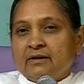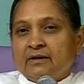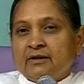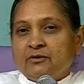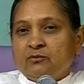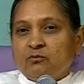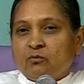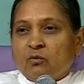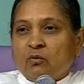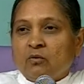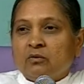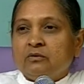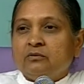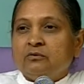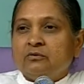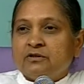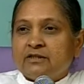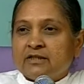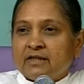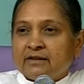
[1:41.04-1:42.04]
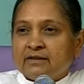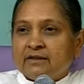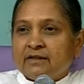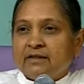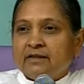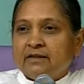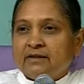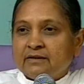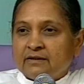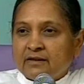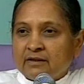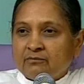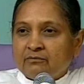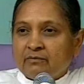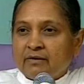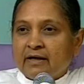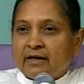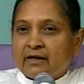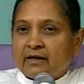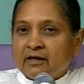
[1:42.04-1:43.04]
इन्वॉल्व हो जाते हैं
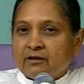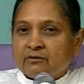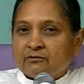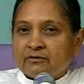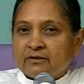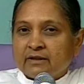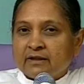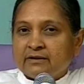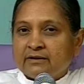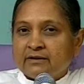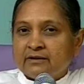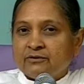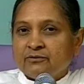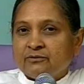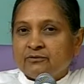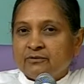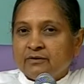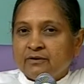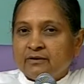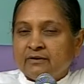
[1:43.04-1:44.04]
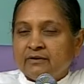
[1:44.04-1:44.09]
आकार हो जाते हैं तो